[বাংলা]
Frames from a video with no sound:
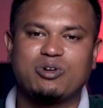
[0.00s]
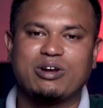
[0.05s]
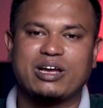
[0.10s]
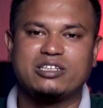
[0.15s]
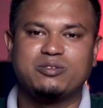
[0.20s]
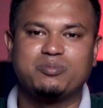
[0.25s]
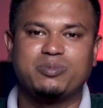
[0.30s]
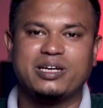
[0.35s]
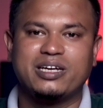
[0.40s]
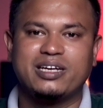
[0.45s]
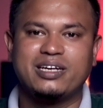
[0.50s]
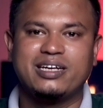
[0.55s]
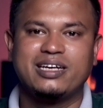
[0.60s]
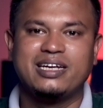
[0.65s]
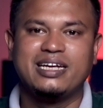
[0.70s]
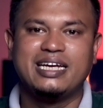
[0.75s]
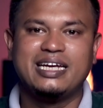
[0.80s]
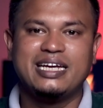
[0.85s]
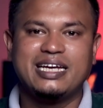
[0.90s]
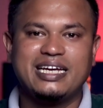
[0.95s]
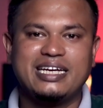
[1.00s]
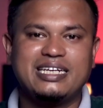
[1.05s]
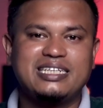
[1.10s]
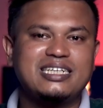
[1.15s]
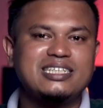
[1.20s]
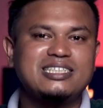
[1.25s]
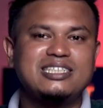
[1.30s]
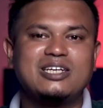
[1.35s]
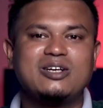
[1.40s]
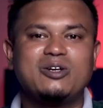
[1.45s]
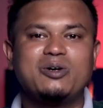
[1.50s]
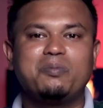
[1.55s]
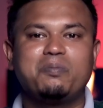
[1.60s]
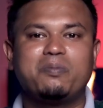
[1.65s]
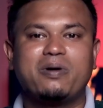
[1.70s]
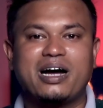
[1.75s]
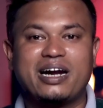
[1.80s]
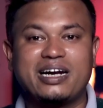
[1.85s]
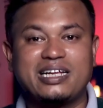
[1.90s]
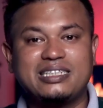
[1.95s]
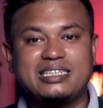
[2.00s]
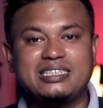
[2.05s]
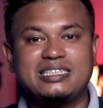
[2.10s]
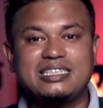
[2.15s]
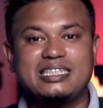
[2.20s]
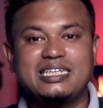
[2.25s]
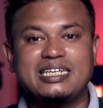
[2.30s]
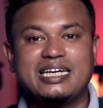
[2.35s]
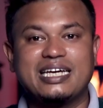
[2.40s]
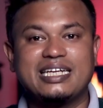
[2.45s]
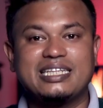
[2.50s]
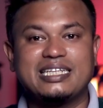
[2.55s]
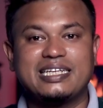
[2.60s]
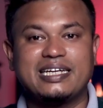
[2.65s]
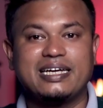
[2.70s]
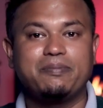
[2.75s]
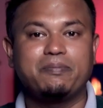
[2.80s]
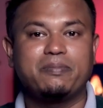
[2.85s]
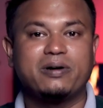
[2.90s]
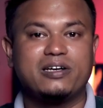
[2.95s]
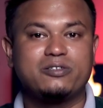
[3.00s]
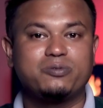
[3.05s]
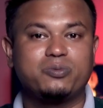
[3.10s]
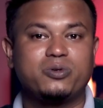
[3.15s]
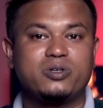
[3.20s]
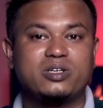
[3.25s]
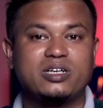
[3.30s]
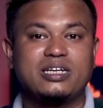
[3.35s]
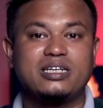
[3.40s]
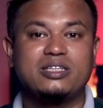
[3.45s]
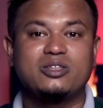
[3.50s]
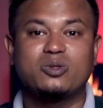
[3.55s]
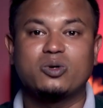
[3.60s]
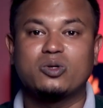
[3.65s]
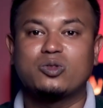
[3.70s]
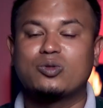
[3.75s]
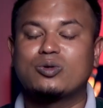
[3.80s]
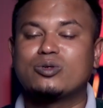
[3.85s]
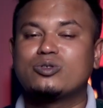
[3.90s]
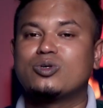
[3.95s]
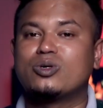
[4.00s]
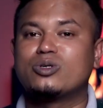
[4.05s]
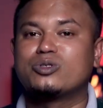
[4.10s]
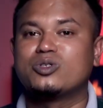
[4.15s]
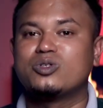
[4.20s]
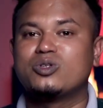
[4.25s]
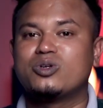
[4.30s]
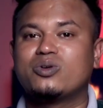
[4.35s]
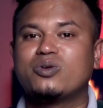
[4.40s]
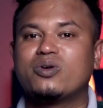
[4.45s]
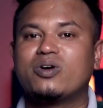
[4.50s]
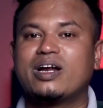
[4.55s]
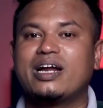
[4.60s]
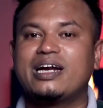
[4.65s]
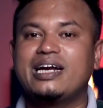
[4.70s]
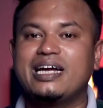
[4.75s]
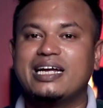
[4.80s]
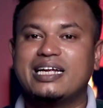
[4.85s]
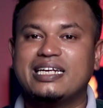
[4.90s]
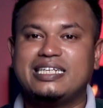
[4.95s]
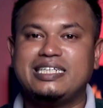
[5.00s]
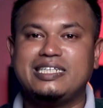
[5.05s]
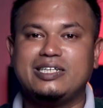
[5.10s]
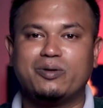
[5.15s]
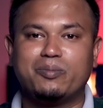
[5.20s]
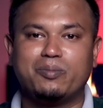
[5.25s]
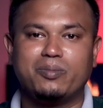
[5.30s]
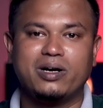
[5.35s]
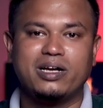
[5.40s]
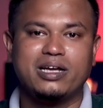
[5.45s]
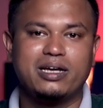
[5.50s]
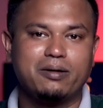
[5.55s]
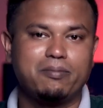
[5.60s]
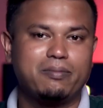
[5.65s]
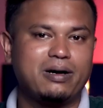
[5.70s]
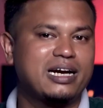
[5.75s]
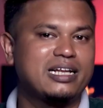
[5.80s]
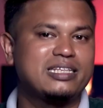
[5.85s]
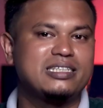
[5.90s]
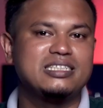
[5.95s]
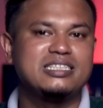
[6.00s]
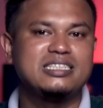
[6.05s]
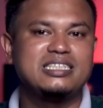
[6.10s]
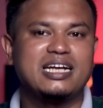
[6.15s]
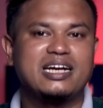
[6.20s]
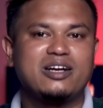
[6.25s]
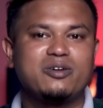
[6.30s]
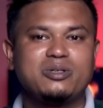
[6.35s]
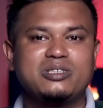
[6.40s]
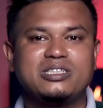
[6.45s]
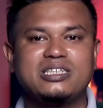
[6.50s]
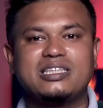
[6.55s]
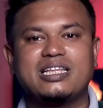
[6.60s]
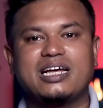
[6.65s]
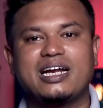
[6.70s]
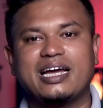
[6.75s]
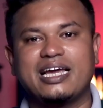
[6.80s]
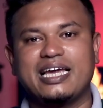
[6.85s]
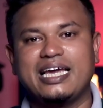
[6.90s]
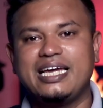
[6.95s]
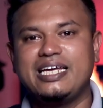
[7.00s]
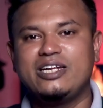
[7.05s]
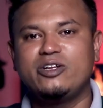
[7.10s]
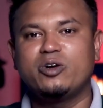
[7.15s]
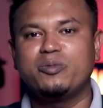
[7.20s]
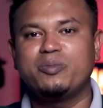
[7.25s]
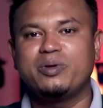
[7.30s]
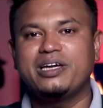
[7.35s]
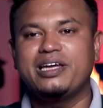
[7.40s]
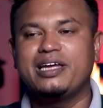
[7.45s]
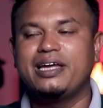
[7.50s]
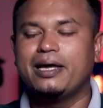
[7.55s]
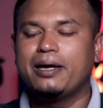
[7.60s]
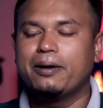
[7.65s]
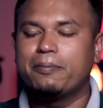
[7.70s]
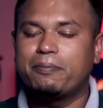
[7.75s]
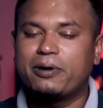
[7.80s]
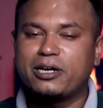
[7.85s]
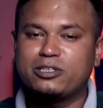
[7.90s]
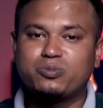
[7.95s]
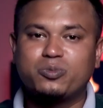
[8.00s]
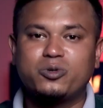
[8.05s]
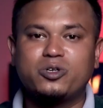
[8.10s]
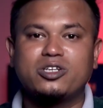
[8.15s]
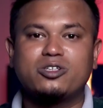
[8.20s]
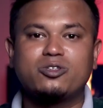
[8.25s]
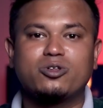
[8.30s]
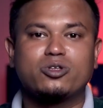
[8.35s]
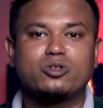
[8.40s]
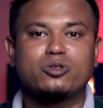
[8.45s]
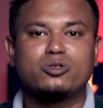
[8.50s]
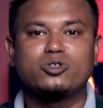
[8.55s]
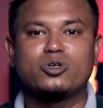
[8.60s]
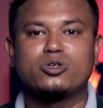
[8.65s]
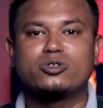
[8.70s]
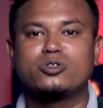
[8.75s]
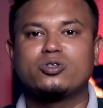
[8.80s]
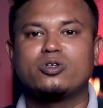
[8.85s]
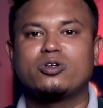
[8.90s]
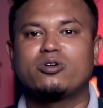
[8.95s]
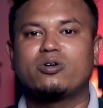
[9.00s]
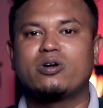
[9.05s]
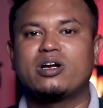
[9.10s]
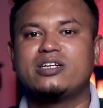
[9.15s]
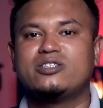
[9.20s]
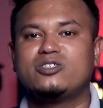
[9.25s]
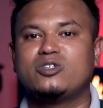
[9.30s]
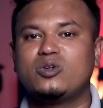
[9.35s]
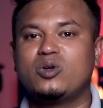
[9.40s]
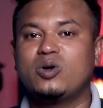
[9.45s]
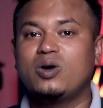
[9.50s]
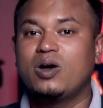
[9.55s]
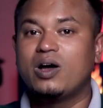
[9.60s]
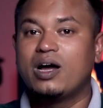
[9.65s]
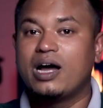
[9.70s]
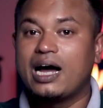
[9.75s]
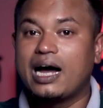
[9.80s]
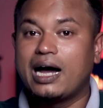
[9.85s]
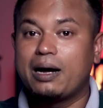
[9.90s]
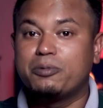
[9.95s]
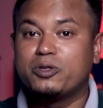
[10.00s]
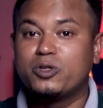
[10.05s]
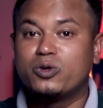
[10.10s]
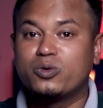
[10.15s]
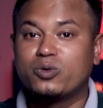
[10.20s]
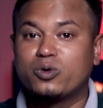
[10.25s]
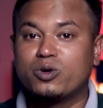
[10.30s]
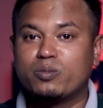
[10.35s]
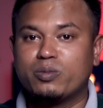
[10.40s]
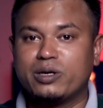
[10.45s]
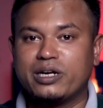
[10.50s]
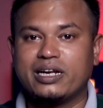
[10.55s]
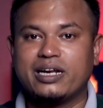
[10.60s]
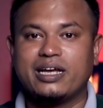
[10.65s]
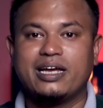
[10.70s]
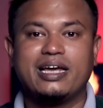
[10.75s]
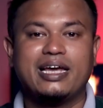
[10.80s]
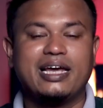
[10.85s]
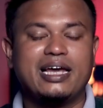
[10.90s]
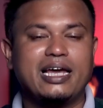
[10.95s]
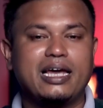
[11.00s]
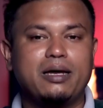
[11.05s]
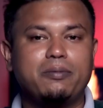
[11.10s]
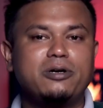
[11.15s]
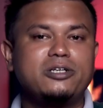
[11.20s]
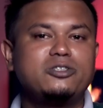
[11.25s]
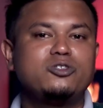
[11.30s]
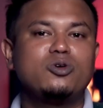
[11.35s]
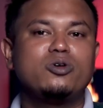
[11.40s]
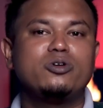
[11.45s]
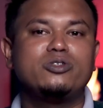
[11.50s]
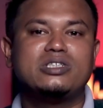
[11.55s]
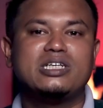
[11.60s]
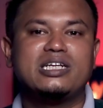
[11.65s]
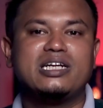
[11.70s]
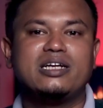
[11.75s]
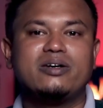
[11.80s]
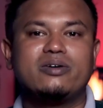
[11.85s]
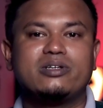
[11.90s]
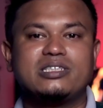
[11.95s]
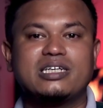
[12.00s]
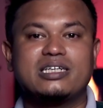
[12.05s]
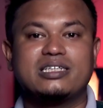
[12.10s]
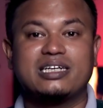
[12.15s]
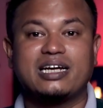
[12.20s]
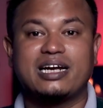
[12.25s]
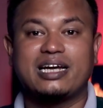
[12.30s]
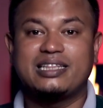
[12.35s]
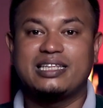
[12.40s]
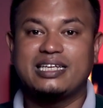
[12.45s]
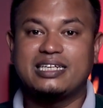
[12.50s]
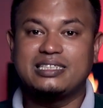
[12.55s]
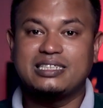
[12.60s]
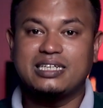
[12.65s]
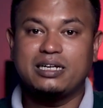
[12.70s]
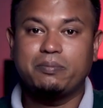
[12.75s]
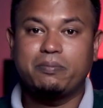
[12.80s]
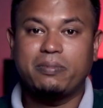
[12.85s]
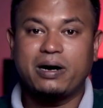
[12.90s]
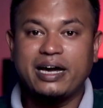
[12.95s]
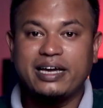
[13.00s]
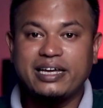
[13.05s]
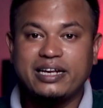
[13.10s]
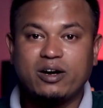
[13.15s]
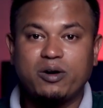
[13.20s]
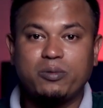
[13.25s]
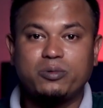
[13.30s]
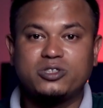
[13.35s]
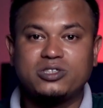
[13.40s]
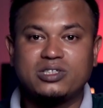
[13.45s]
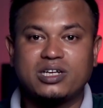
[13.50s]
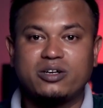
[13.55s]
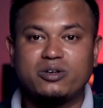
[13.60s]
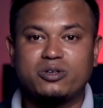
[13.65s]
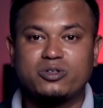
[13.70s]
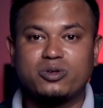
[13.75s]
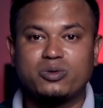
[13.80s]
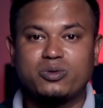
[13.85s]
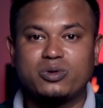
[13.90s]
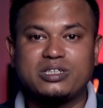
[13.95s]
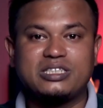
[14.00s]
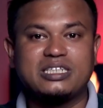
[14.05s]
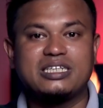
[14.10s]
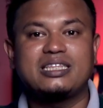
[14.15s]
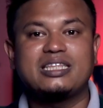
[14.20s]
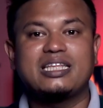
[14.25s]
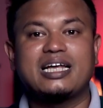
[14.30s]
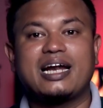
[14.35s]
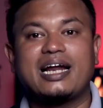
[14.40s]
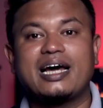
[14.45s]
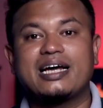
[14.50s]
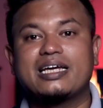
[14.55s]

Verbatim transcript: চলে আসবে এটা ছিল বাংলাদেশিদের ক্ষেত্রে পাসপোর্টের তথ্য সংশোধন করার নিয়ম বাংলাদেশে যারা রয়েছেন তারা এই নিয়মে পাসপোর্টের তথ্য সংশোধন করার জন্য আবেদন করবেন এবার চলুন জেনে নেওয়া যাক যারা দেশের বাহিরে অবস্থানরত রয়েছেন তারা